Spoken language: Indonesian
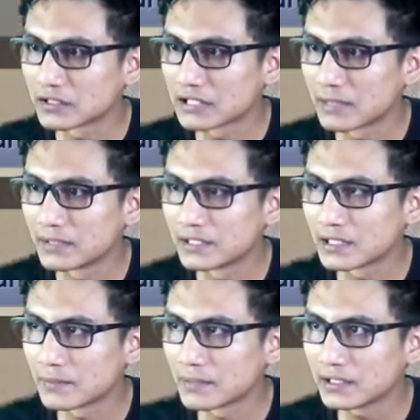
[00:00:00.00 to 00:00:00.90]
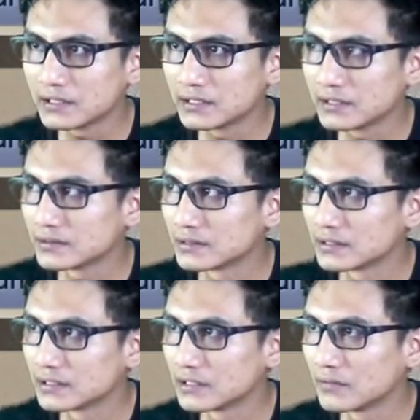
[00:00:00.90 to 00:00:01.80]
ngambilin apa ini
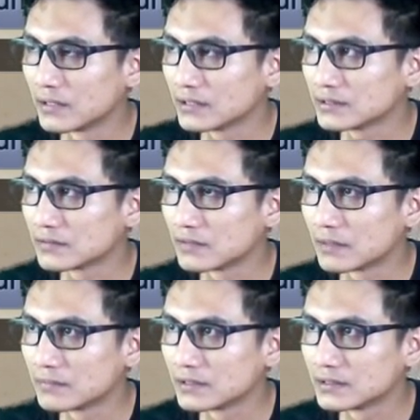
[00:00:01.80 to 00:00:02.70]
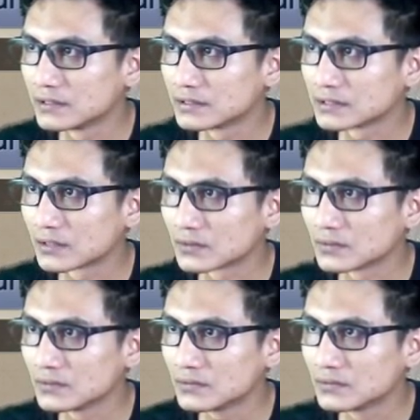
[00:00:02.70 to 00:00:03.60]
ini doang yang gua ambil 1
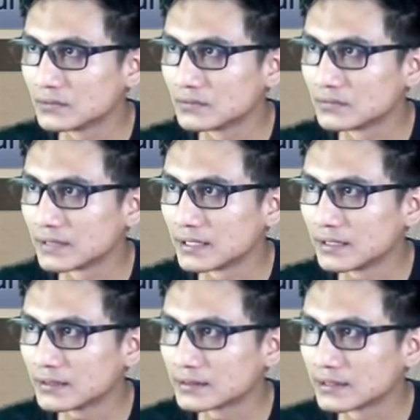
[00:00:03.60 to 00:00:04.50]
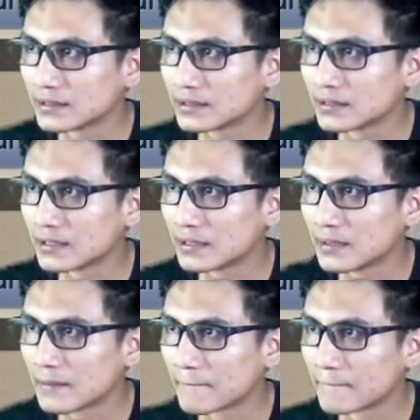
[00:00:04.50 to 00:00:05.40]
2 3
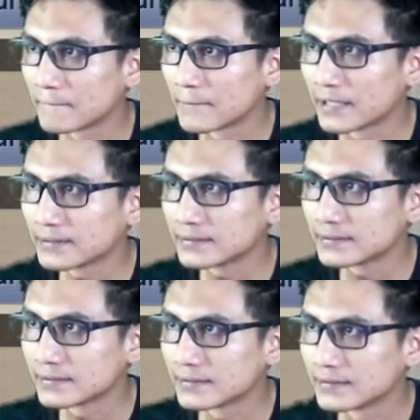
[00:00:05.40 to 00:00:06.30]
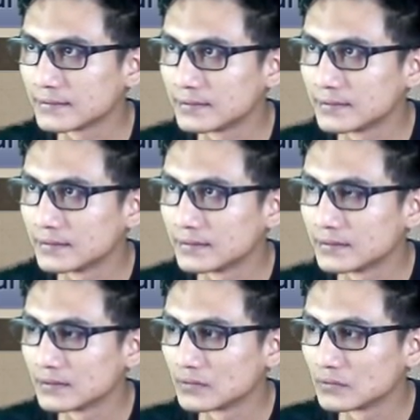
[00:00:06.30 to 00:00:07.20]

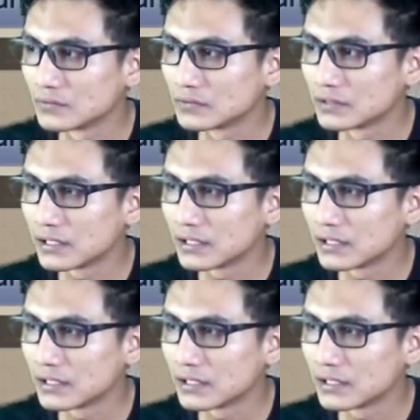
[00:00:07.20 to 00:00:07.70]
4 udah